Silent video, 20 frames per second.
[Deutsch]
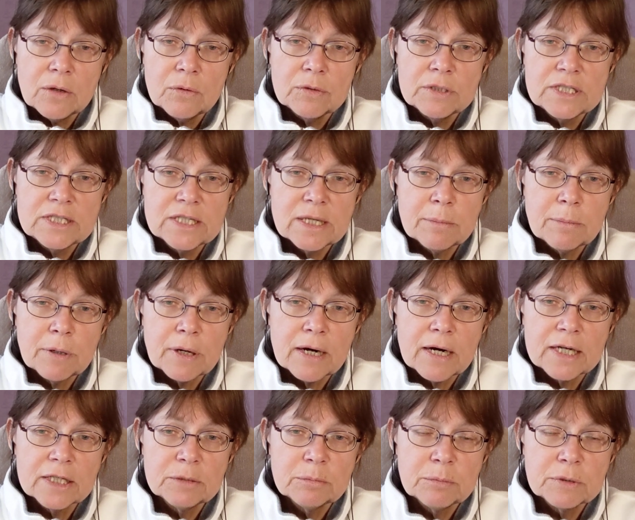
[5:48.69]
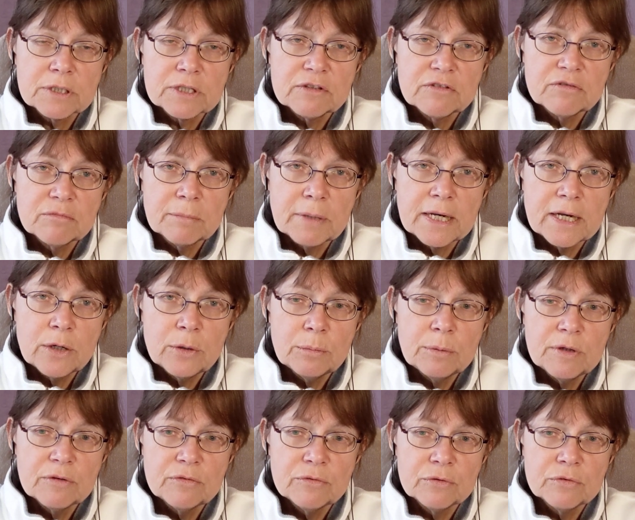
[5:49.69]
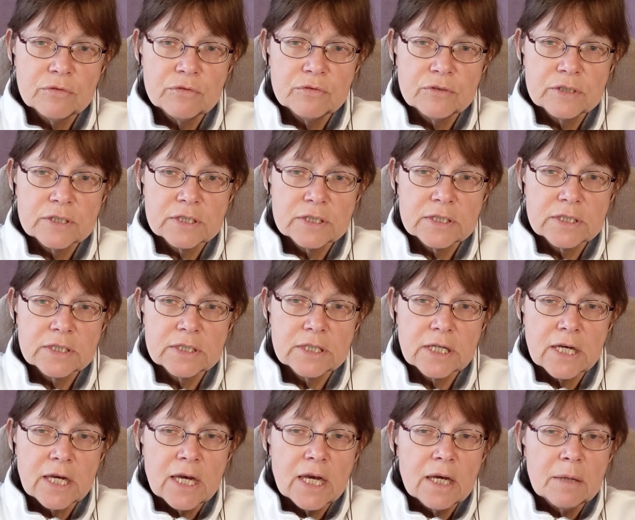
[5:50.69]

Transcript: und dieser Bereich betrifft Männer über 50